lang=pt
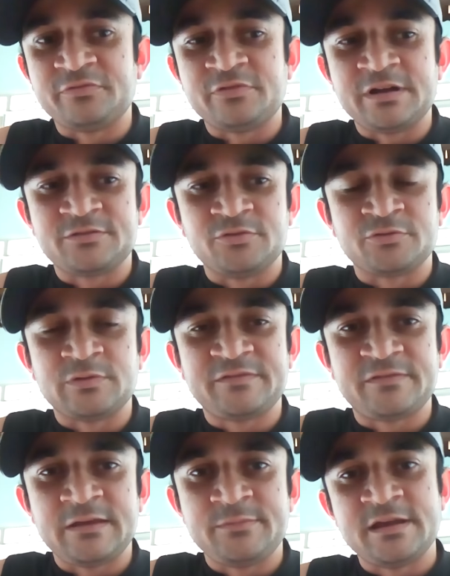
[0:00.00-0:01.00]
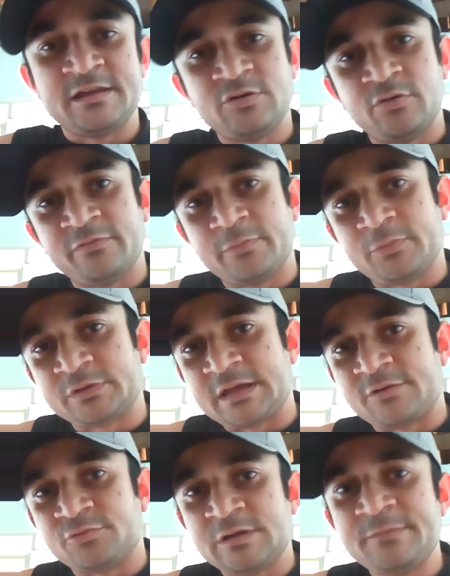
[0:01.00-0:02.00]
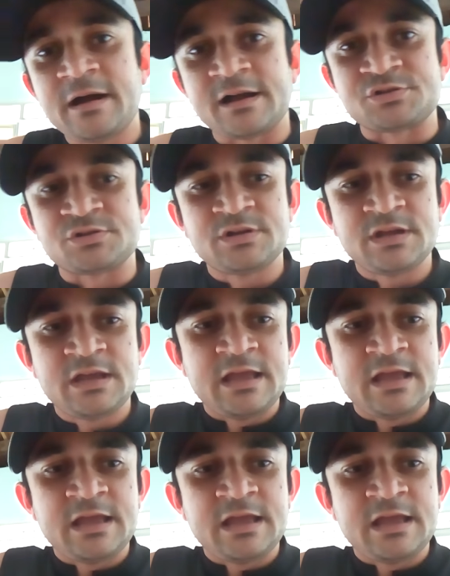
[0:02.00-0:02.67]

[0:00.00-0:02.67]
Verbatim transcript: ovo redondo é fêmea e ovo pontiagudo é macho.